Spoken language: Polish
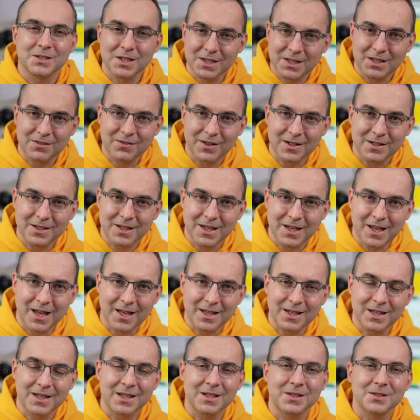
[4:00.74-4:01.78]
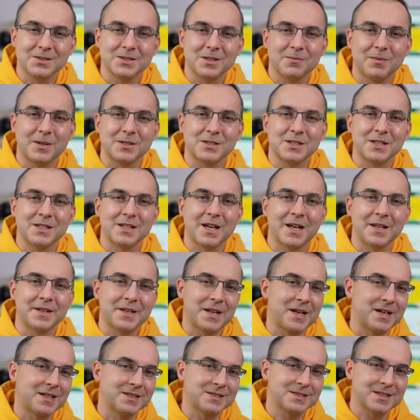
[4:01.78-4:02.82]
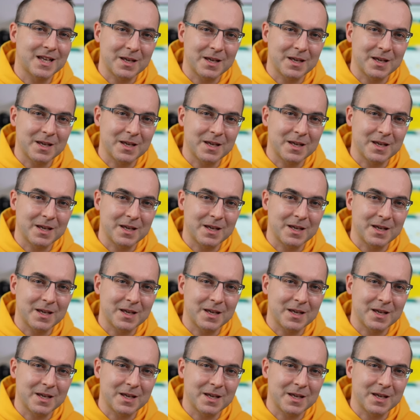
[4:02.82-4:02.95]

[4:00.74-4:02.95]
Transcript: Dzięki wielkie i do zobaczenia na